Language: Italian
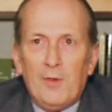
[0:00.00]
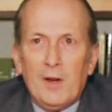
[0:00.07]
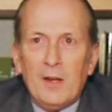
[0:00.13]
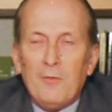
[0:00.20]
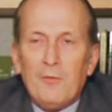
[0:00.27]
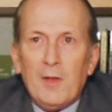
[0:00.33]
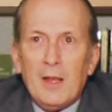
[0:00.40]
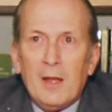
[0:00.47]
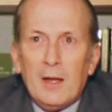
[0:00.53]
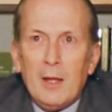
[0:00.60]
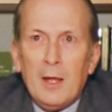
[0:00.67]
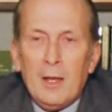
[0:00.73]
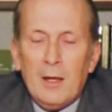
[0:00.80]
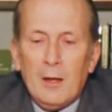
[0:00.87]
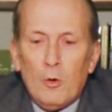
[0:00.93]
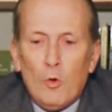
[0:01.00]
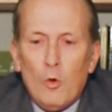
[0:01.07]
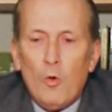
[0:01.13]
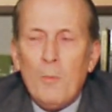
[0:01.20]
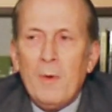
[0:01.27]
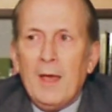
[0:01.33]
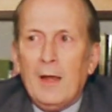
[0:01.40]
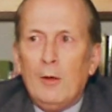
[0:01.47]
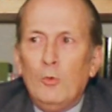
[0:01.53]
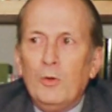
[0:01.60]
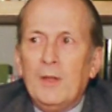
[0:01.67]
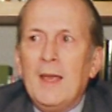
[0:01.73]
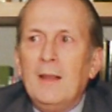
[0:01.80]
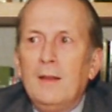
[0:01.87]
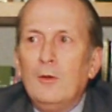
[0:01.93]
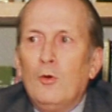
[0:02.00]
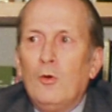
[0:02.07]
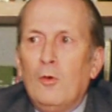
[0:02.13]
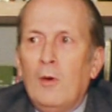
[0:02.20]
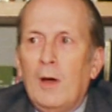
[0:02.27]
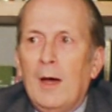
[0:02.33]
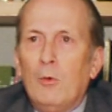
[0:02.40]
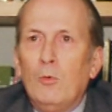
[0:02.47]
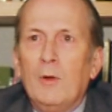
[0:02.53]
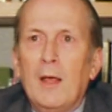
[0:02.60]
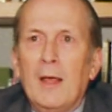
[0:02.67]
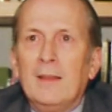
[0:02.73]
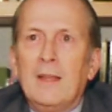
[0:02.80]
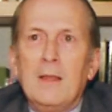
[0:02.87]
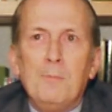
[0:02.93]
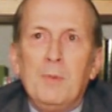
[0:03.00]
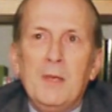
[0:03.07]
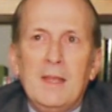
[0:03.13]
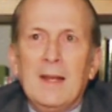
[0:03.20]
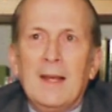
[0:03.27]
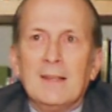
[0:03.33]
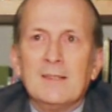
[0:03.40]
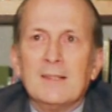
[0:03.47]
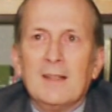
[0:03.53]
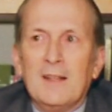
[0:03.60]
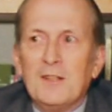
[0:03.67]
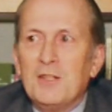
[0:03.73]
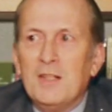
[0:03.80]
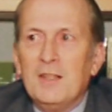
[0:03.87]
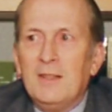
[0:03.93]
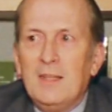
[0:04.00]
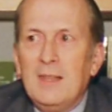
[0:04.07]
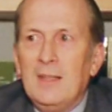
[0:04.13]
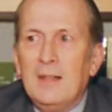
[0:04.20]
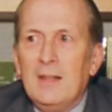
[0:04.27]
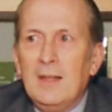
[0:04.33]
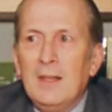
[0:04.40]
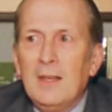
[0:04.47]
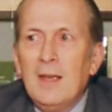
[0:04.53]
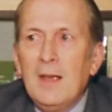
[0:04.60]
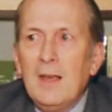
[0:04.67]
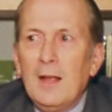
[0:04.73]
eh, eh, come alludendo a, un, a dei peanuts argentini,